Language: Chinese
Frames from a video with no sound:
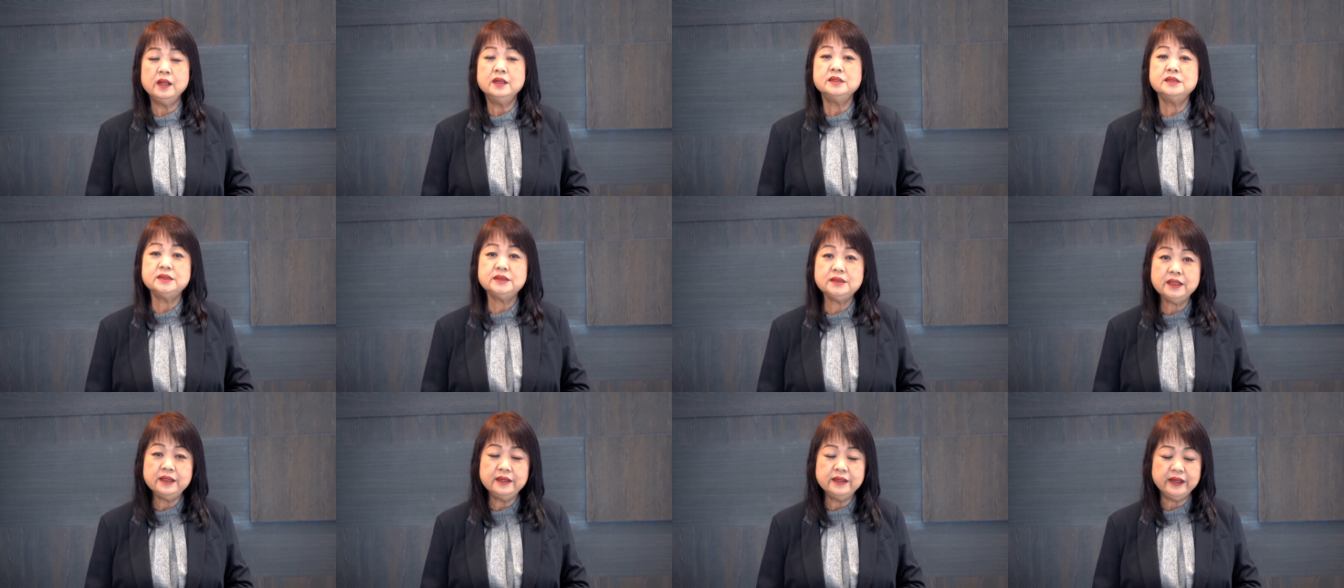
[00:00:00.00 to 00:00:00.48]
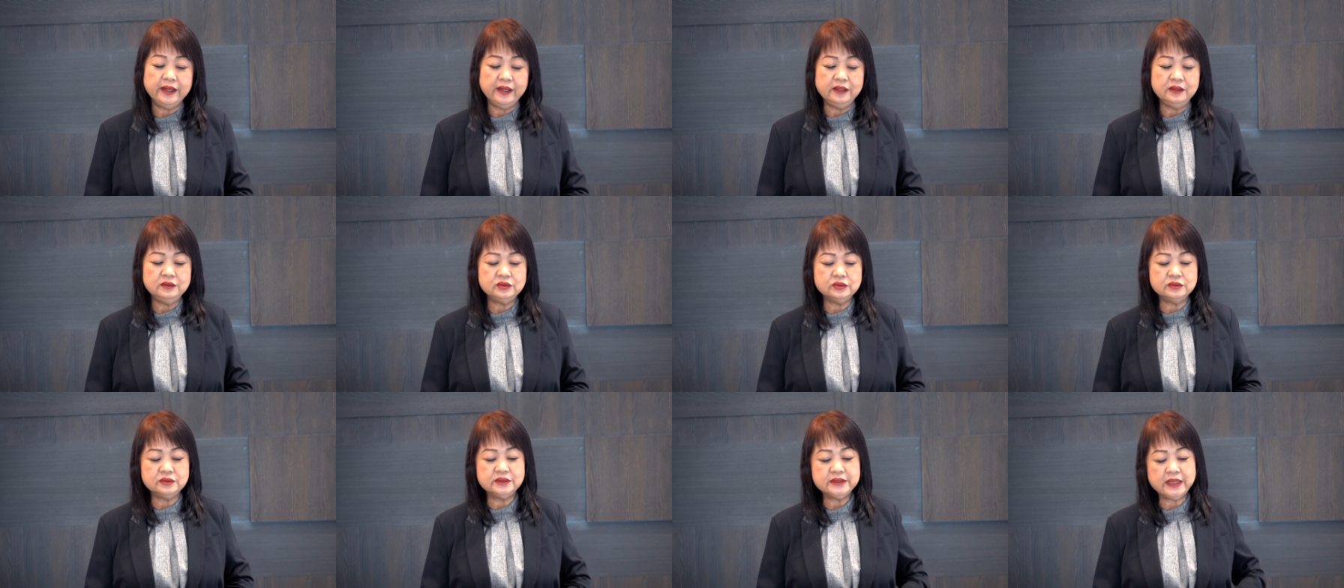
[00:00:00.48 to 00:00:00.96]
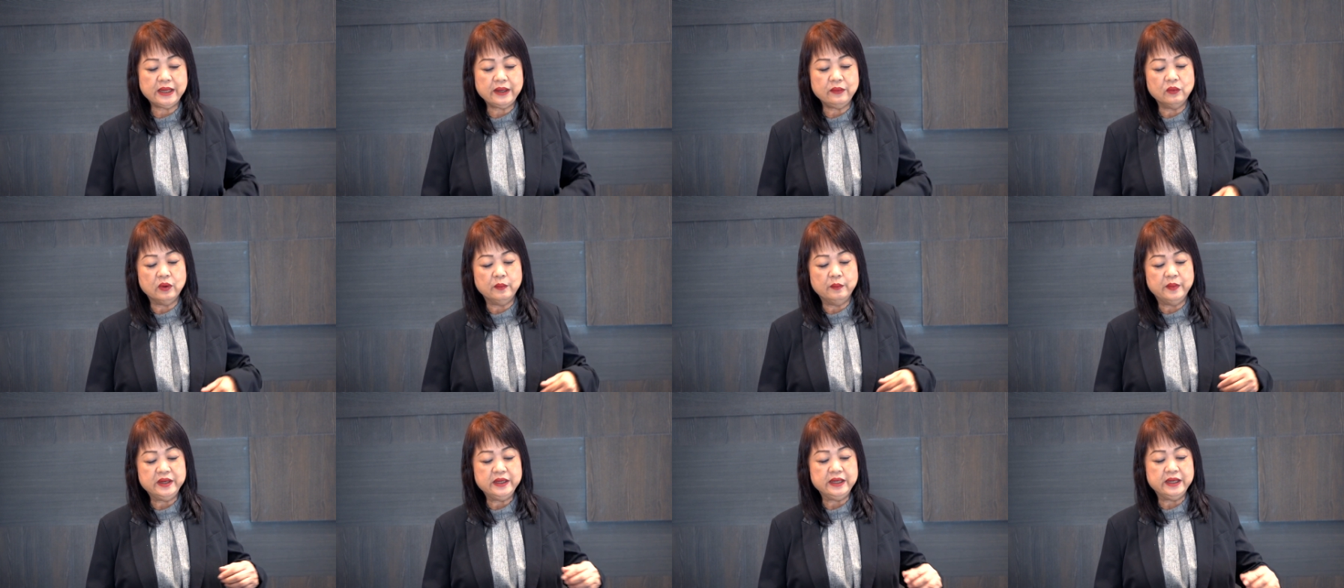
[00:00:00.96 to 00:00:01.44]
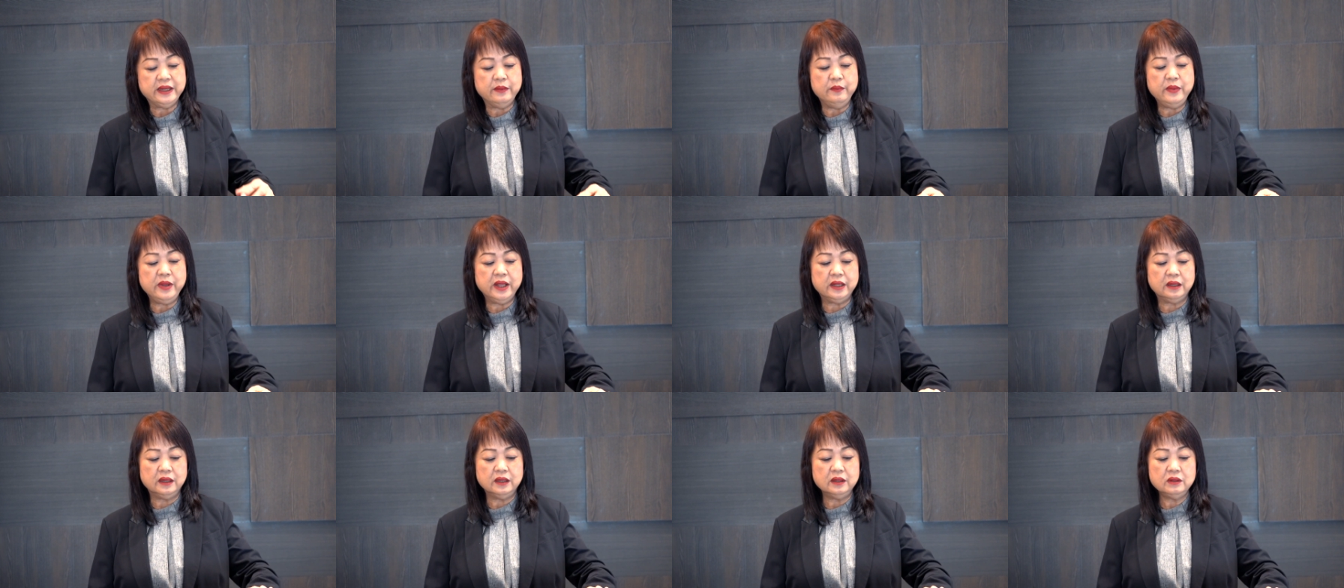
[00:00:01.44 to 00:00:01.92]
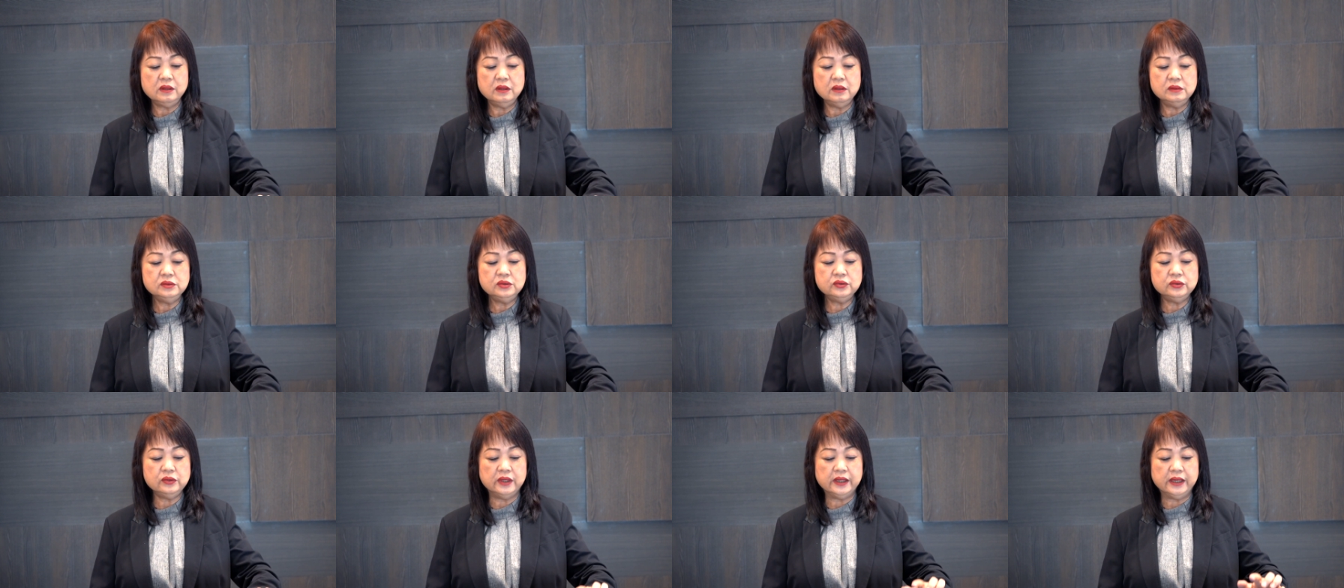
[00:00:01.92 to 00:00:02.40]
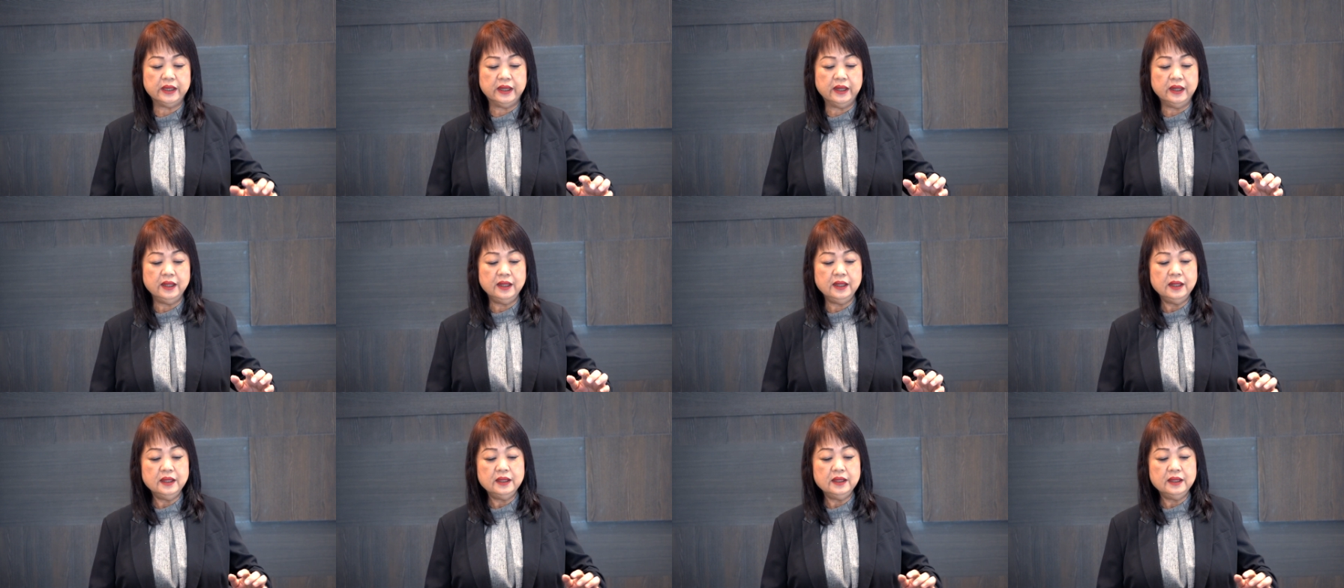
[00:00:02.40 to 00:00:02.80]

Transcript: 圣灵就在我们里面工作了。